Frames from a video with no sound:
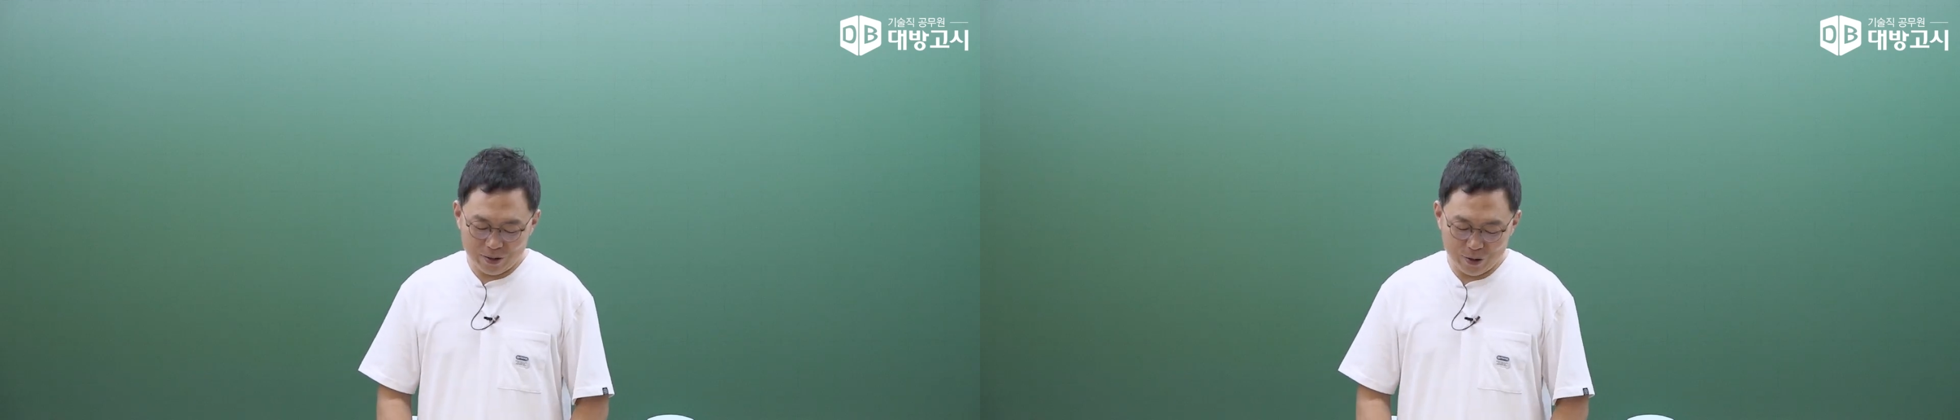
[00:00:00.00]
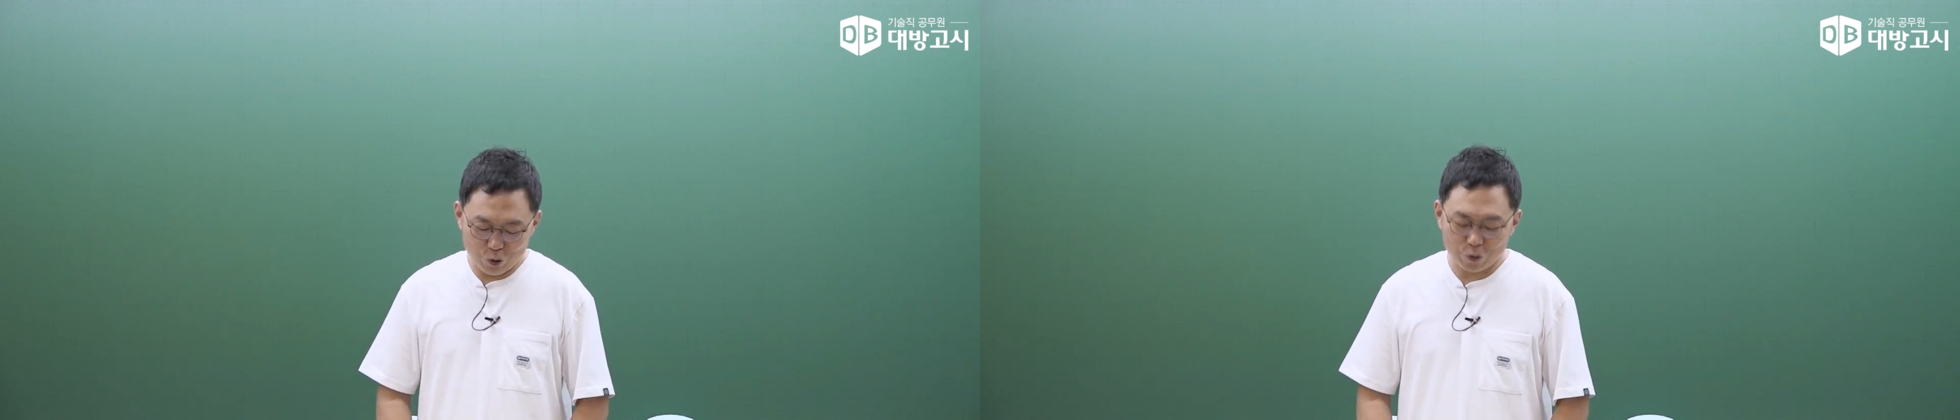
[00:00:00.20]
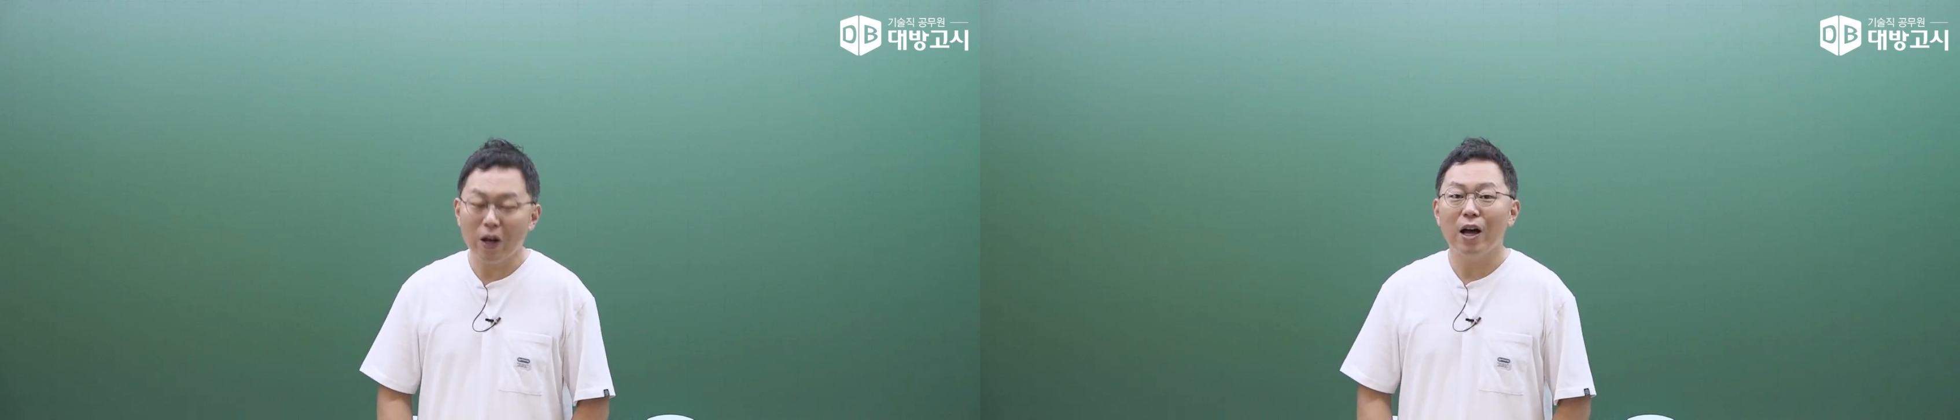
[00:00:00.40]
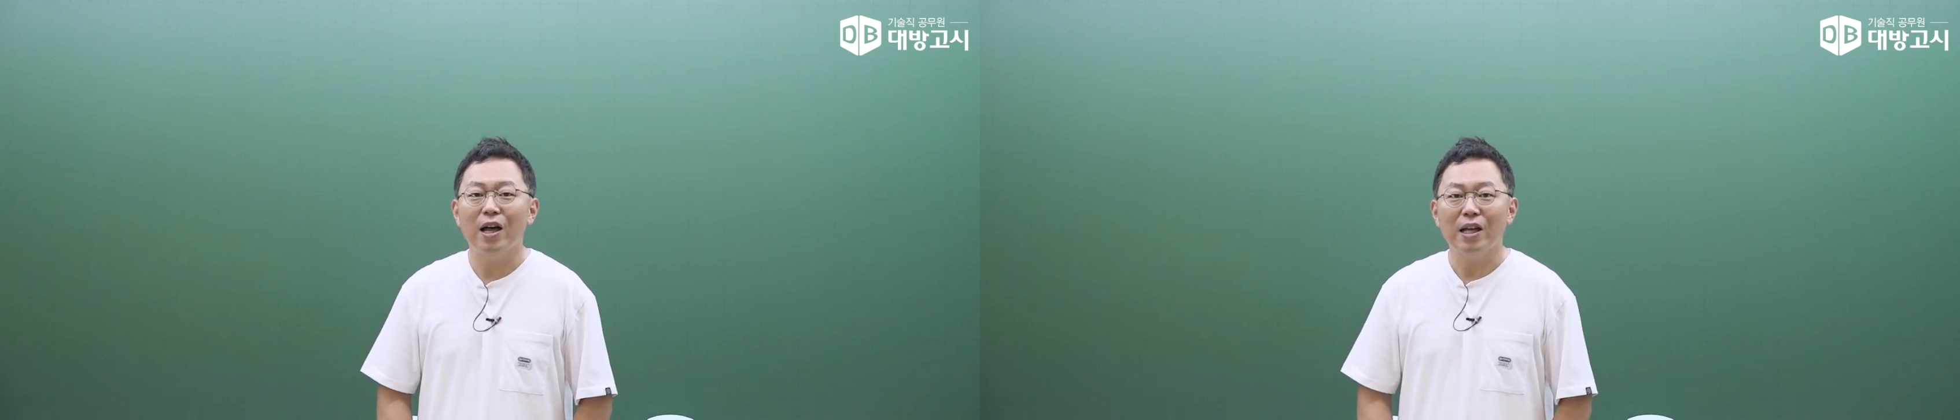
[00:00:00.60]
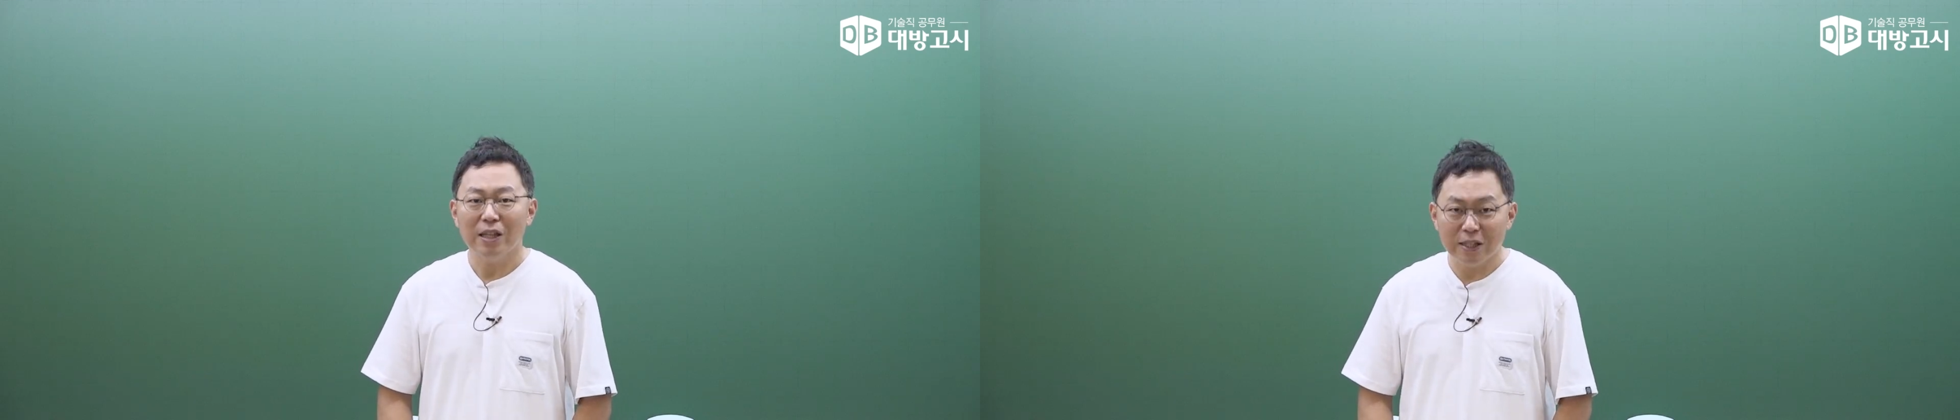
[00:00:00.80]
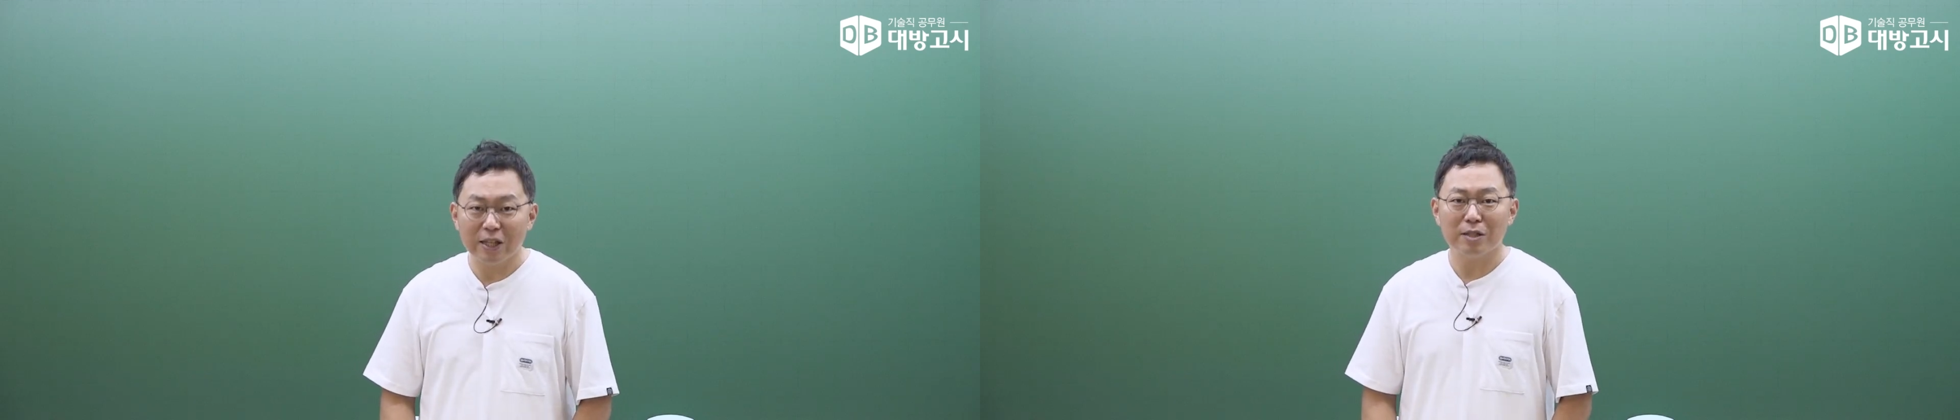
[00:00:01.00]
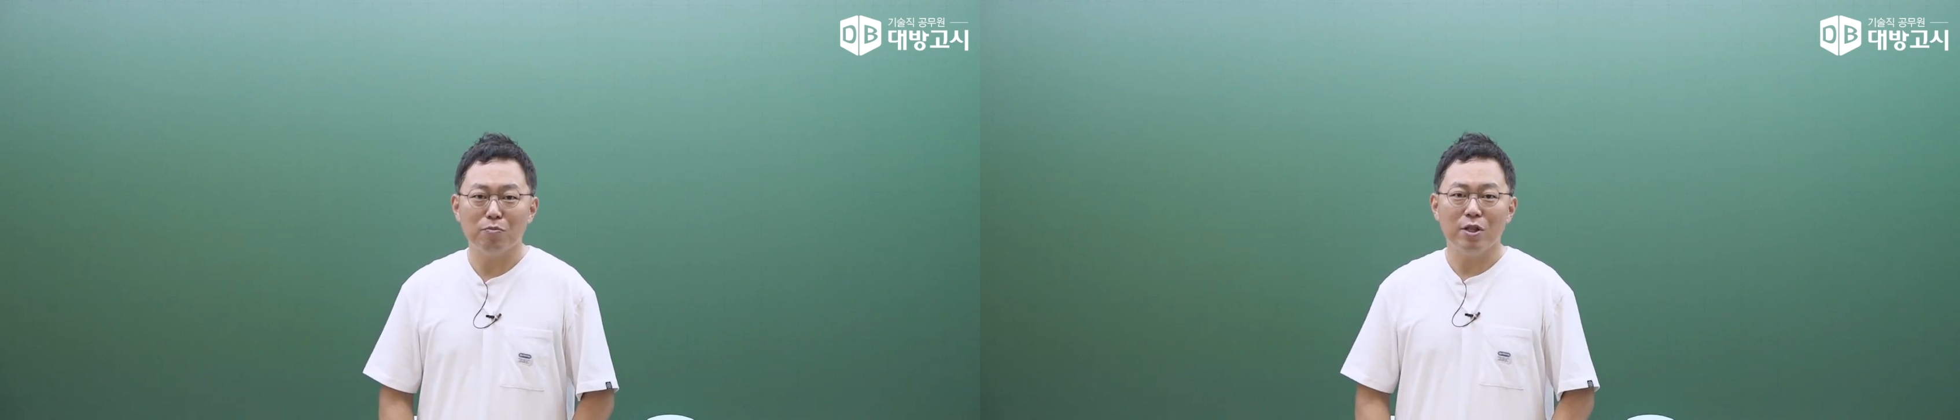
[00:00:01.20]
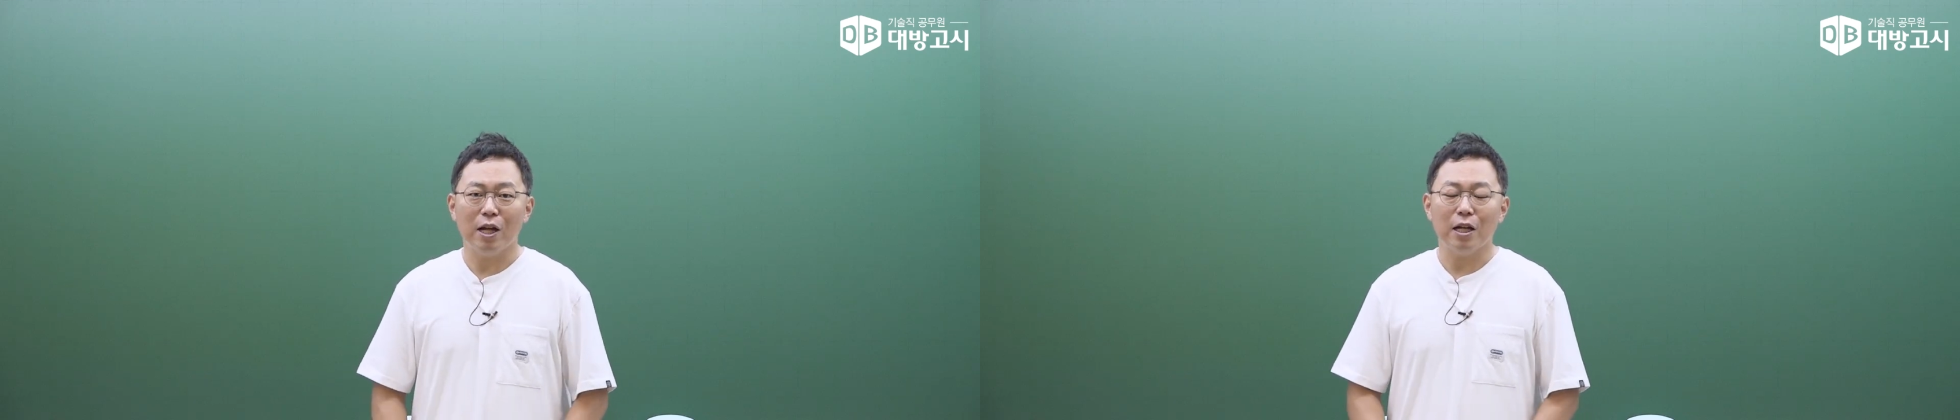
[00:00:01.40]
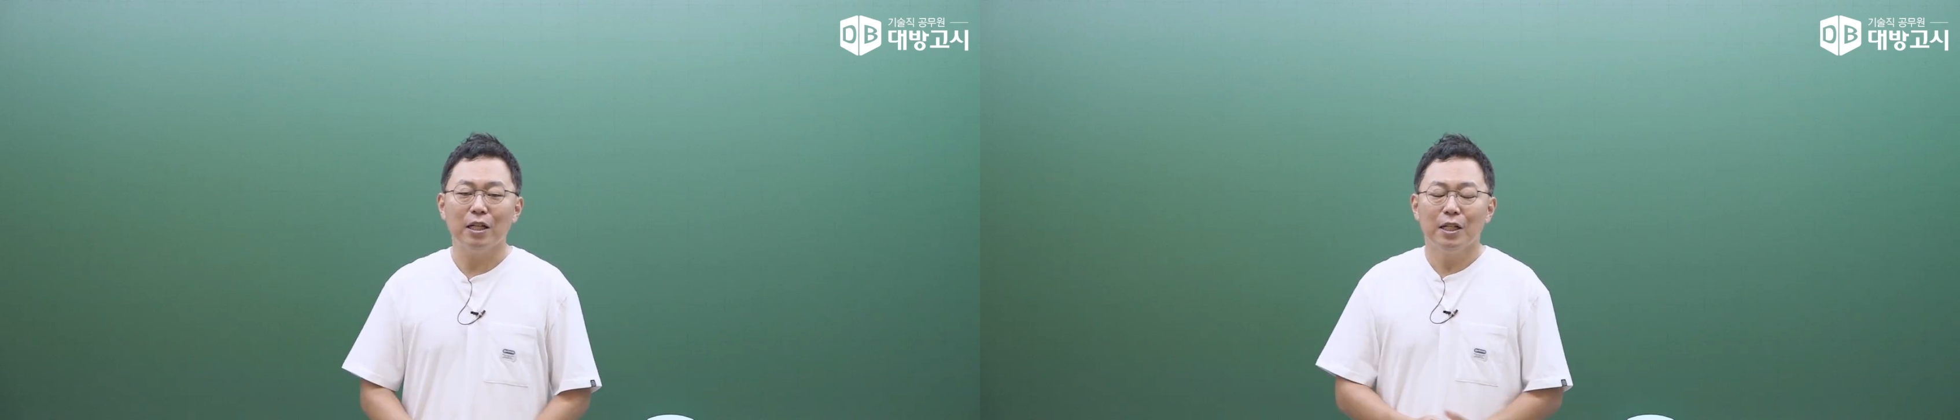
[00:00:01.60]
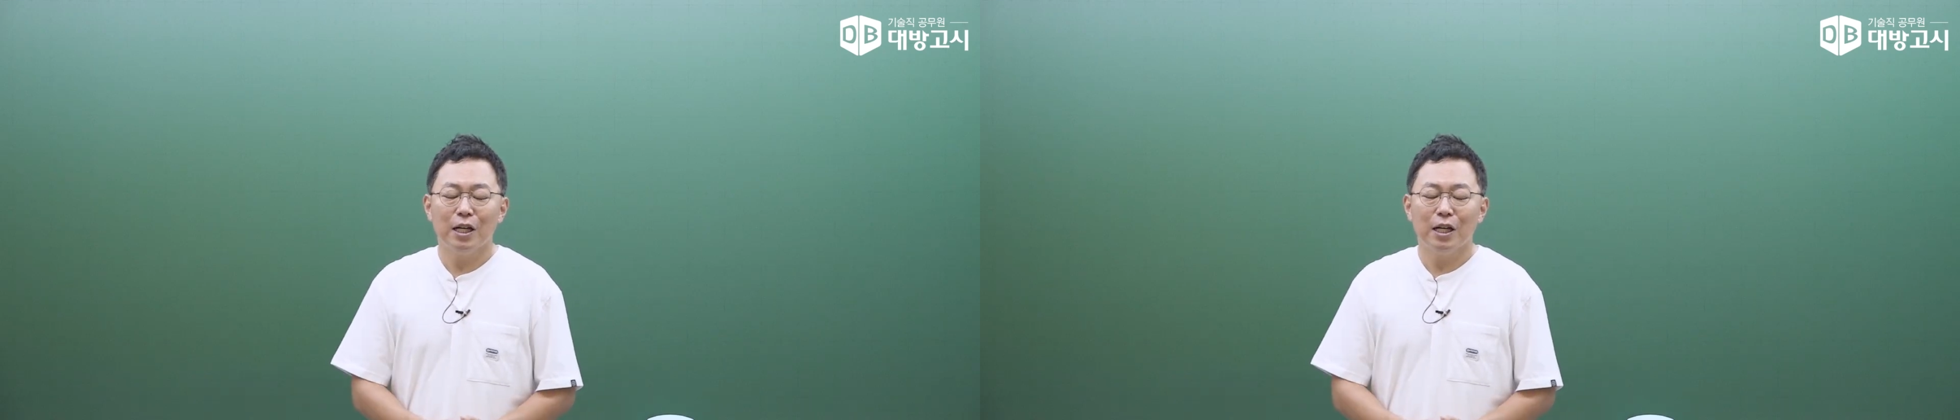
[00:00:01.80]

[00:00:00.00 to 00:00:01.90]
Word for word: 드릴 수가 있겠습니다.